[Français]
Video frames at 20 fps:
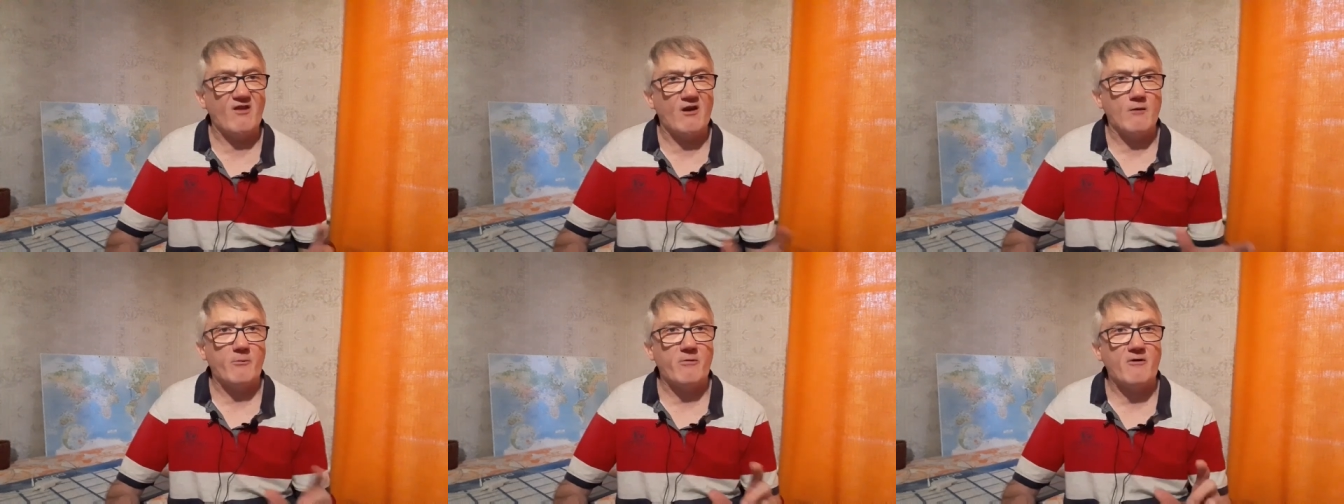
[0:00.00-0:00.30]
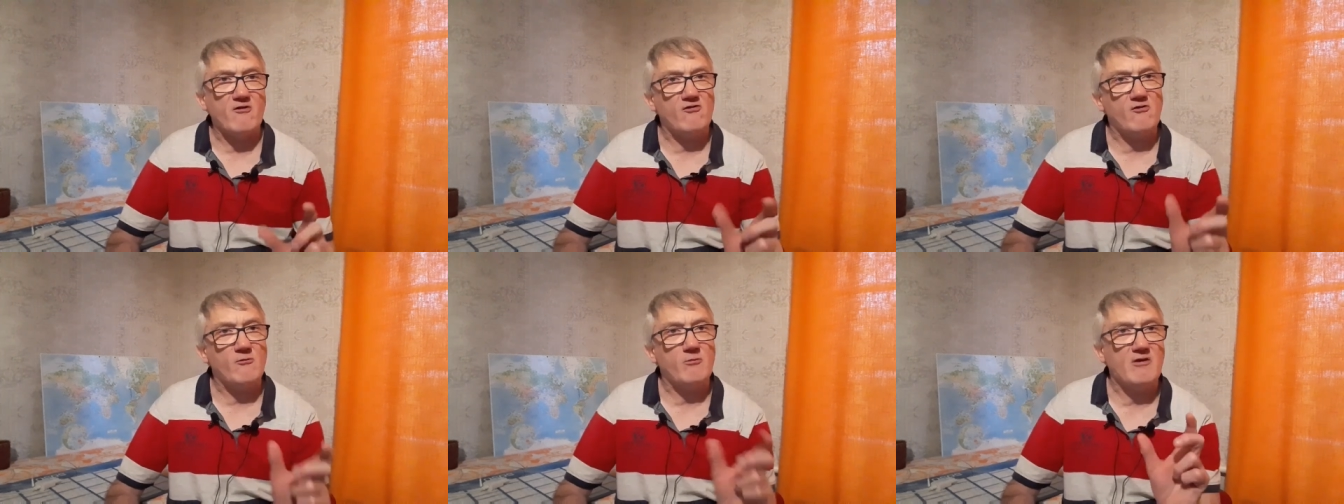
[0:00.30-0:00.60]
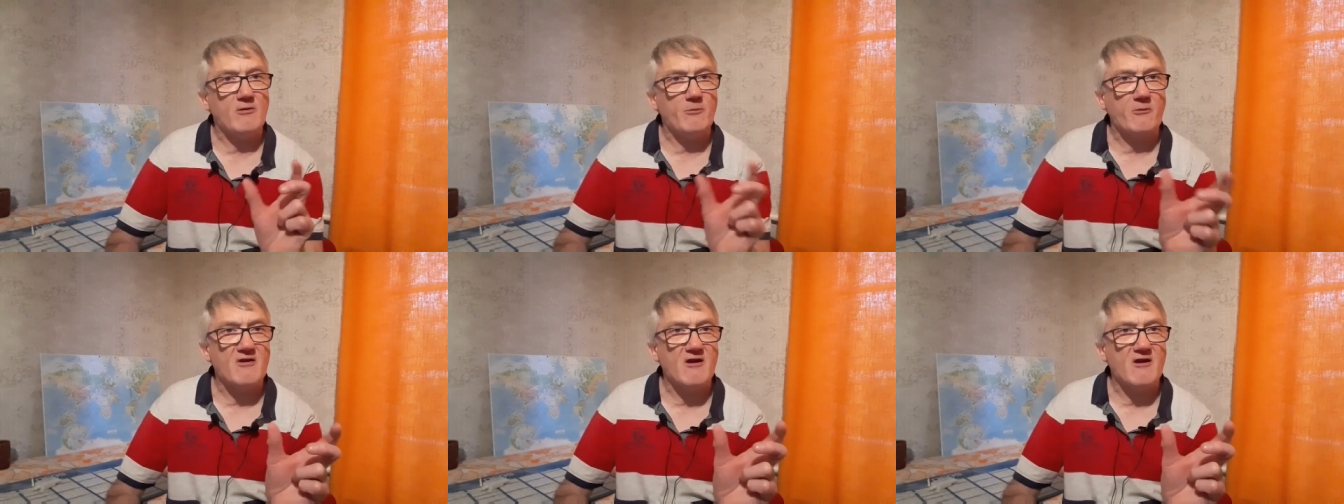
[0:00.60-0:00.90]
Après, j'ai
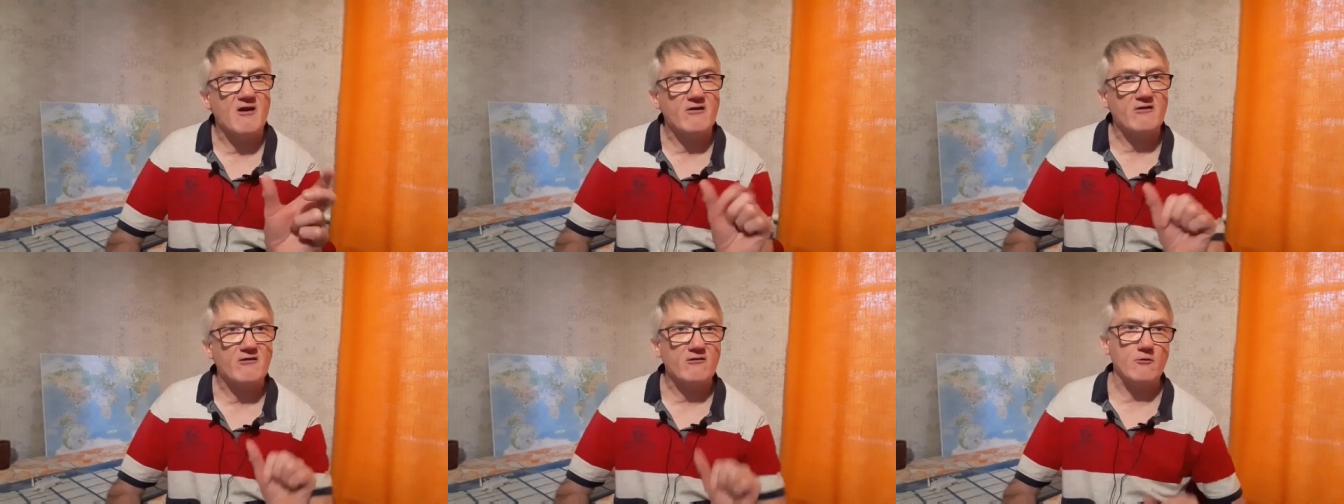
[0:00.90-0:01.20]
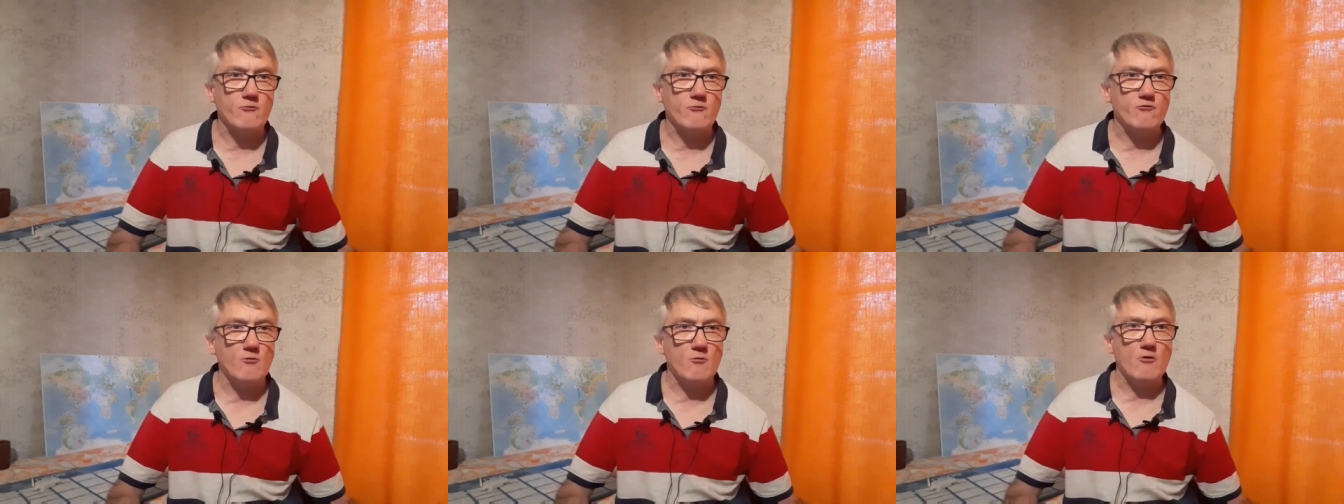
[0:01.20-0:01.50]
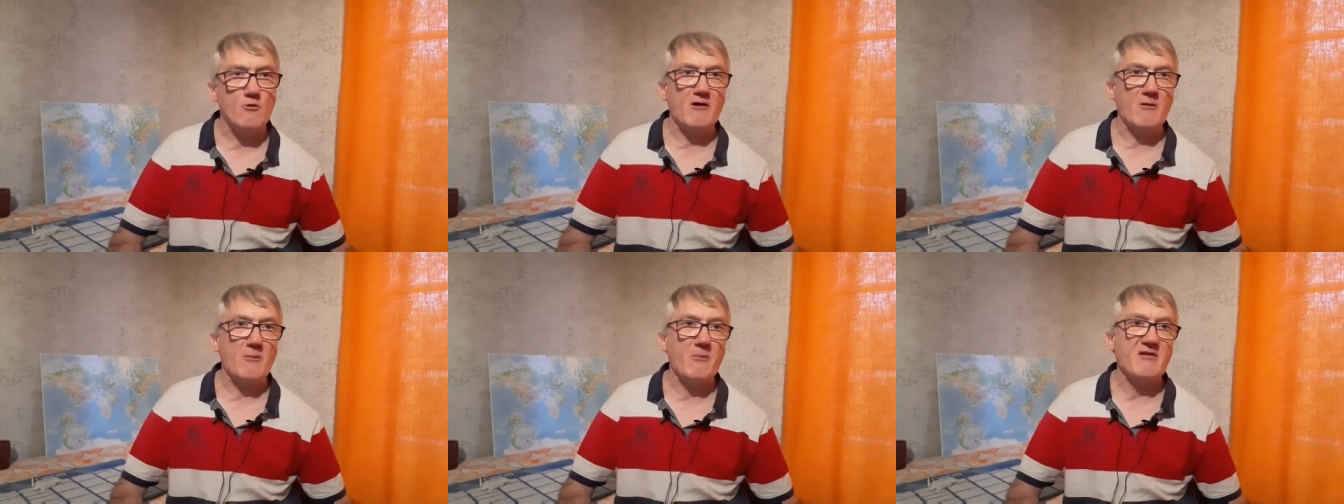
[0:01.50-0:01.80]
peut-être pris un risque, comme je
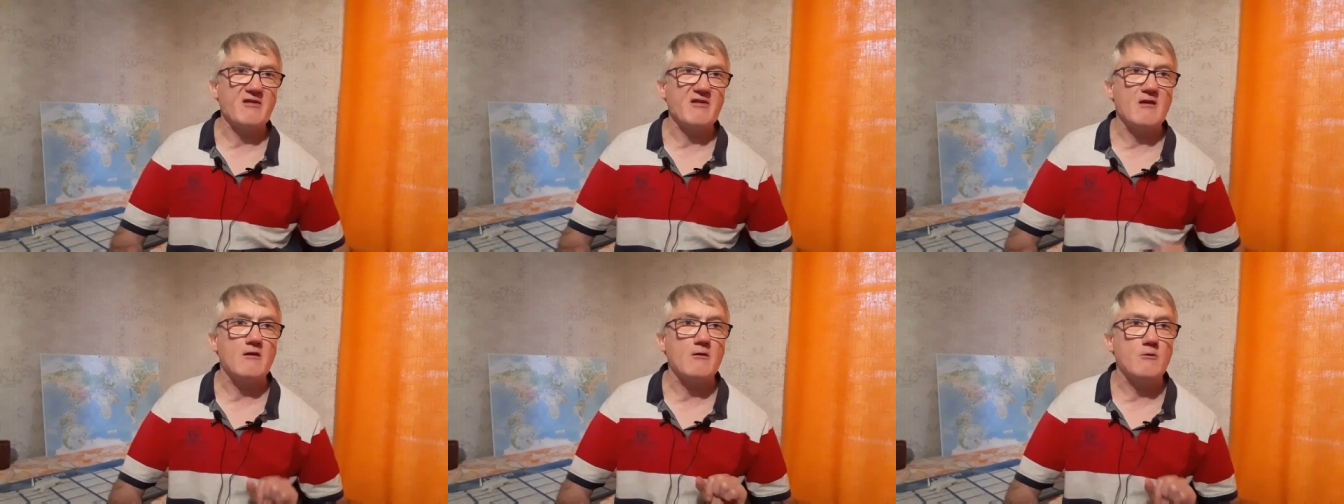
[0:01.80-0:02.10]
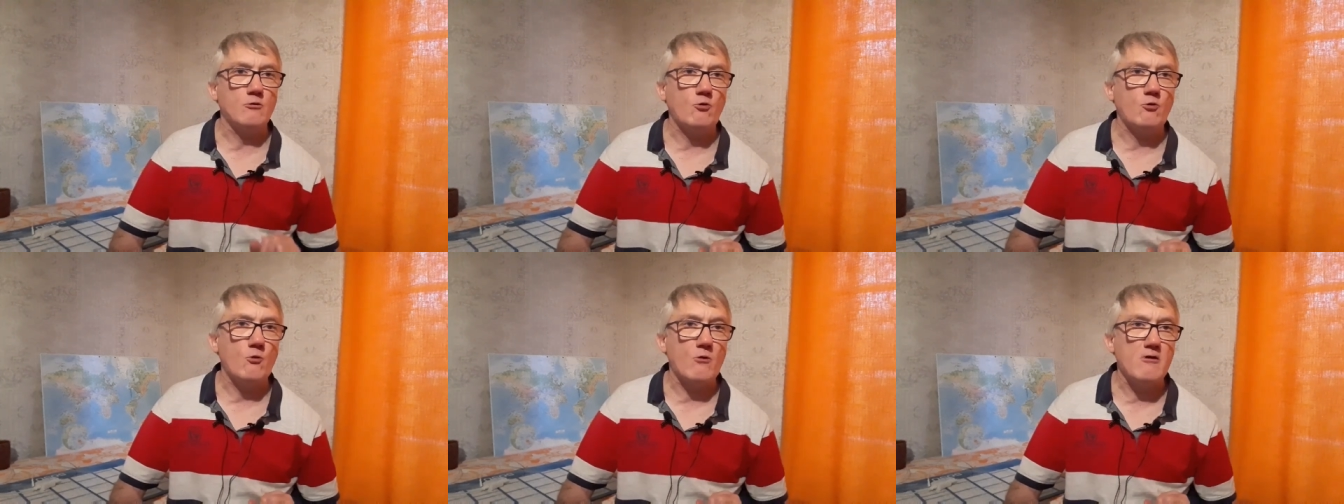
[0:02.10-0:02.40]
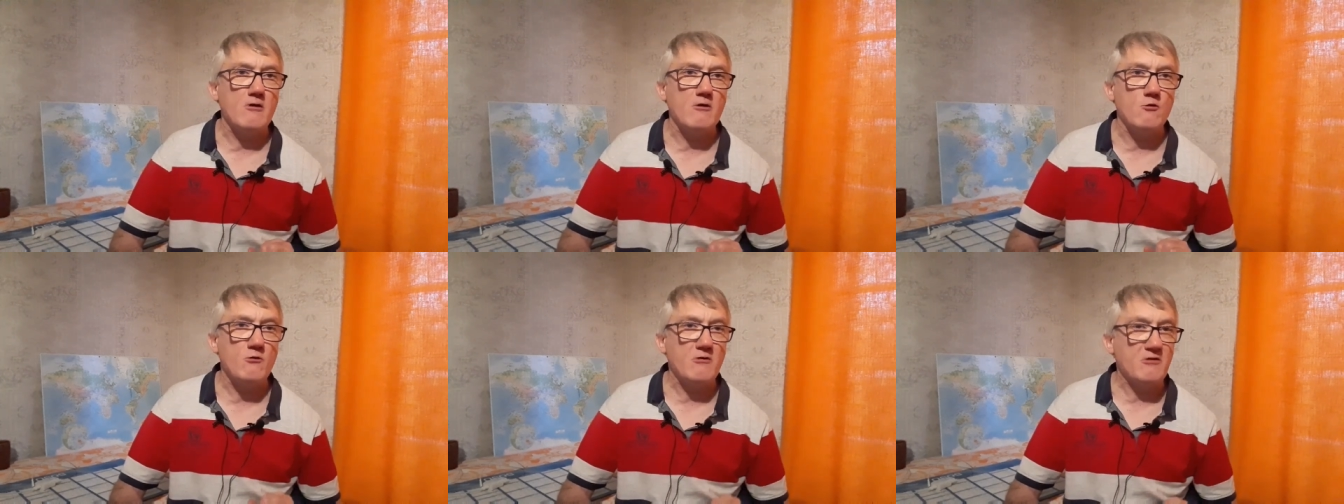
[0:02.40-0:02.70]
le répète, avec le
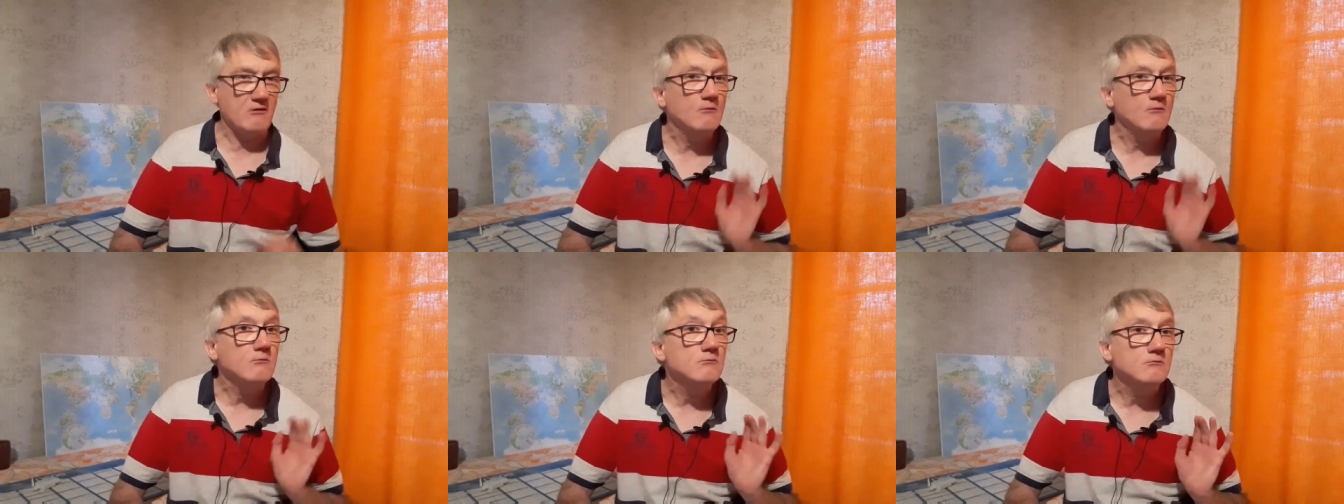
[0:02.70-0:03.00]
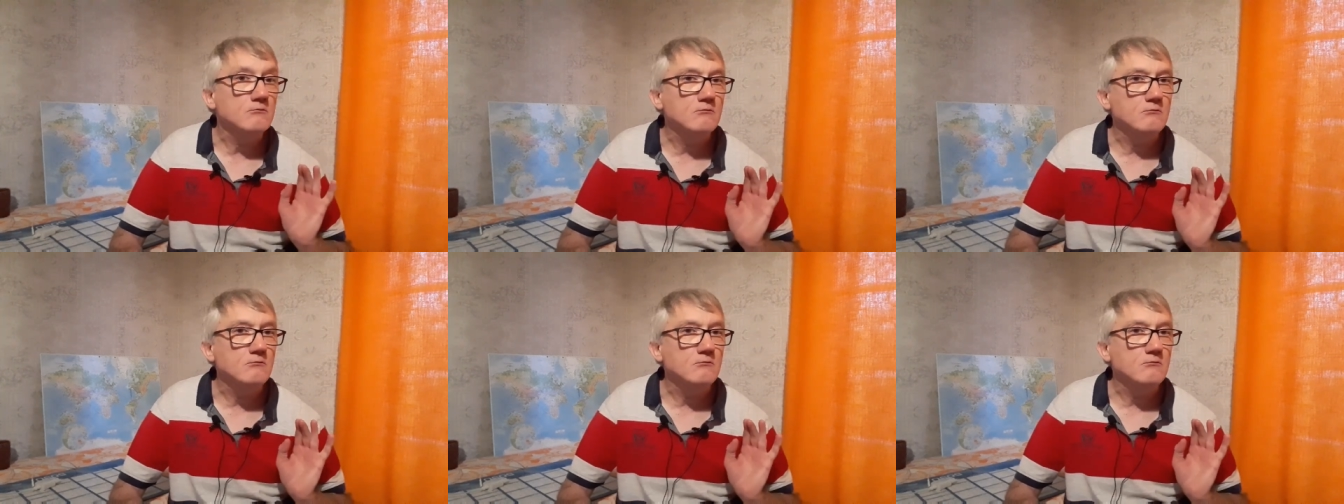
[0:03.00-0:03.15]
3 et le 8.